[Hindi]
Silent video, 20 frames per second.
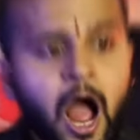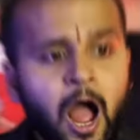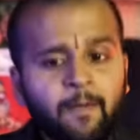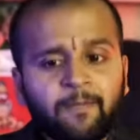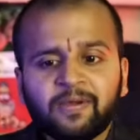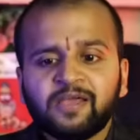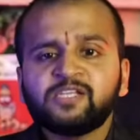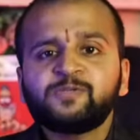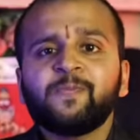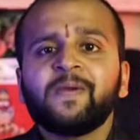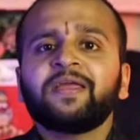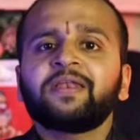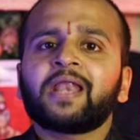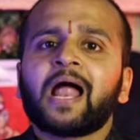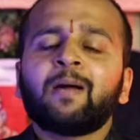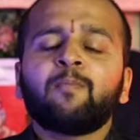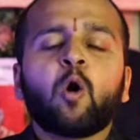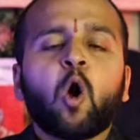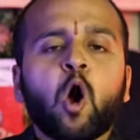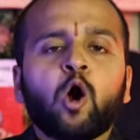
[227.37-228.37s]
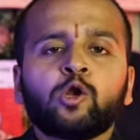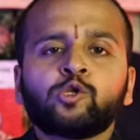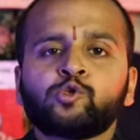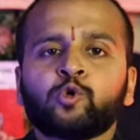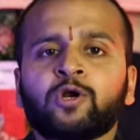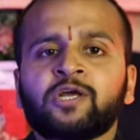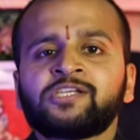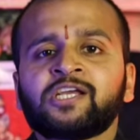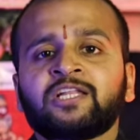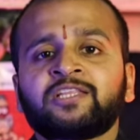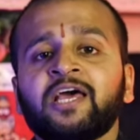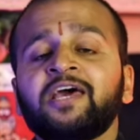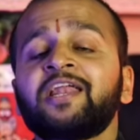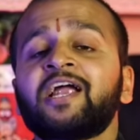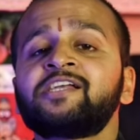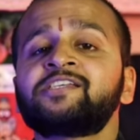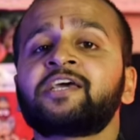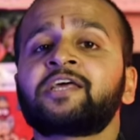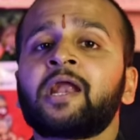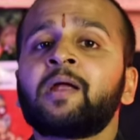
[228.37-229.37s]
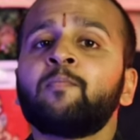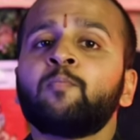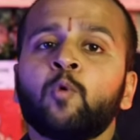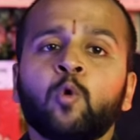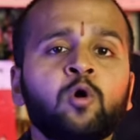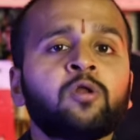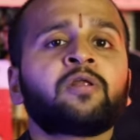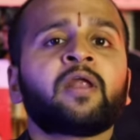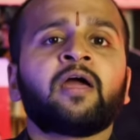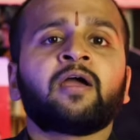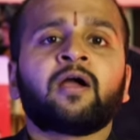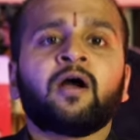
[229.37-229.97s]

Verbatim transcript: अब इसमें एक नाम और जोड़ा जाता है राजा राम मोहन राय